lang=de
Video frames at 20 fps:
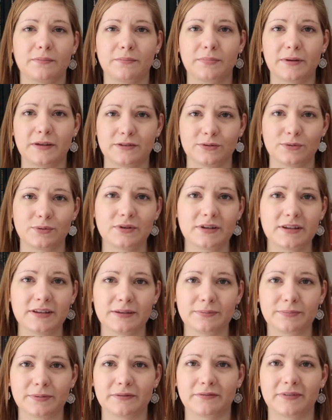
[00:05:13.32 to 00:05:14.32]

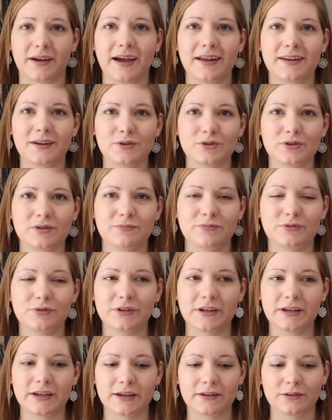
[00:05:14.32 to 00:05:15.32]
persönlich, privat auch schon
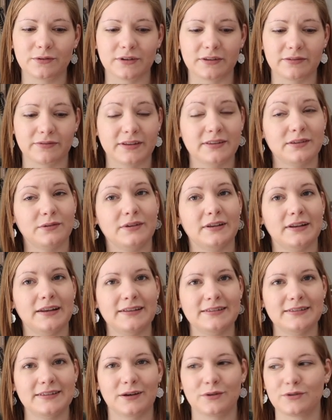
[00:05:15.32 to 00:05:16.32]
empfohlen gekriegt und das war jetzt auch der
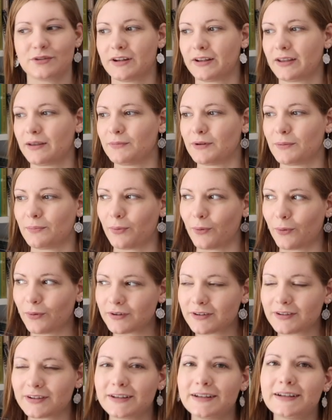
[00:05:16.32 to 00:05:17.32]
letzte ausschlaggebende
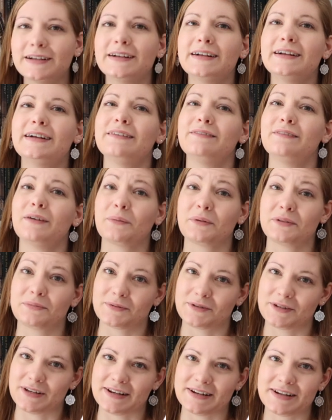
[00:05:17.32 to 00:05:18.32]
Punkt, warum ich es
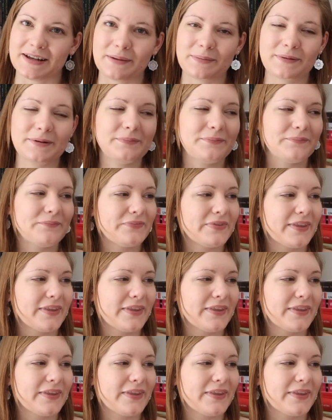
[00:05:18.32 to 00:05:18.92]
bestellt habe.